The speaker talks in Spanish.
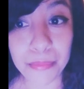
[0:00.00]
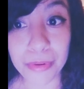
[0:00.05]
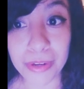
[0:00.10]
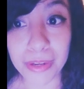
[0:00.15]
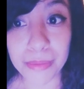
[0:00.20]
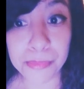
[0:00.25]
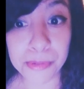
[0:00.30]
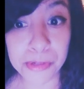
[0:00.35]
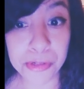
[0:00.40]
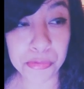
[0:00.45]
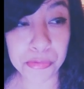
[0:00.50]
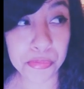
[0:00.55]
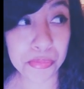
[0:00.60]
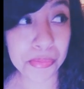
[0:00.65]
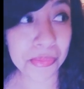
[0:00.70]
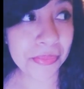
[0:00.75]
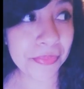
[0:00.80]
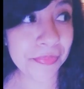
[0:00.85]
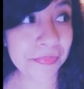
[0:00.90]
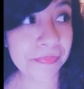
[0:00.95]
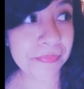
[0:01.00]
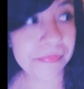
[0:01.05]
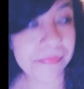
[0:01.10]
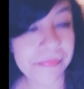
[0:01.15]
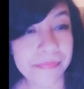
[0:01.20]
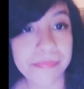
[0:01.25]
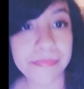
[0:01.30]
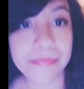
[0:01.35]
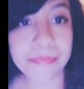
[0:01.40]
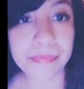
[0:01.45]
Pokémon.
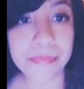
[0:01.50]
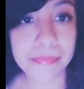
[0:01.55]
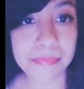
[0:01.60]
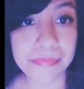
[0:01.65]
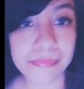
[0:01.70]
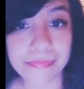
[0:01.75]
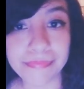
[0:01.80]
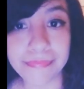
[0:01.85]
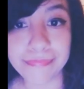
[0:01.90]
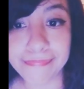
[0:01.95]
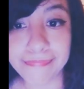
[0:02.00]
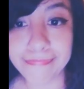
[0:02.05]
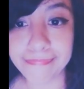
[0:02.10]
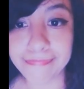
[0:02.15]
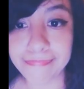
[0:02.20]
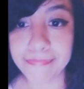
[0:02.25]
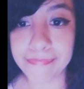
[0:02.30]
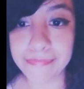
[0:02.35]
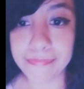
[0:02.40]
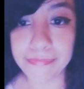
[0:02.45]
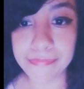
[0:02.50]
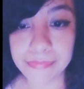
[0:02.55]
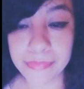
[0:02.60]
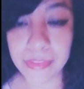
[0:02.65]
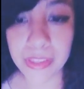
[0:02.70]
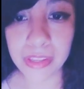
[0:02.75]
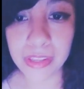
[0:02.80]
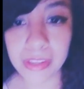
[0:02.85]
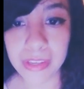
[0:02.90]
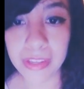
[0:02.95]
bueno mm,
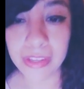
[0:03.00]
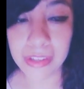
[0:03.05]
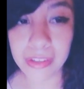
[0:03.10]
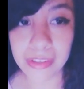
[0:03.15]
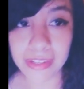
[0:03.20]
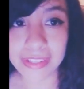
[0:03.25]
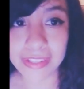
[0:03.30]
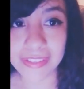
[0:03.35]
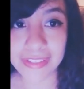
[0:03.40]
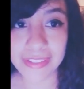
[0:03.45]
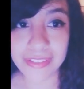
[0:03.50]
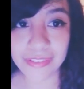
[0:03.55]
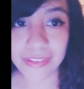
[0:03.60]
y si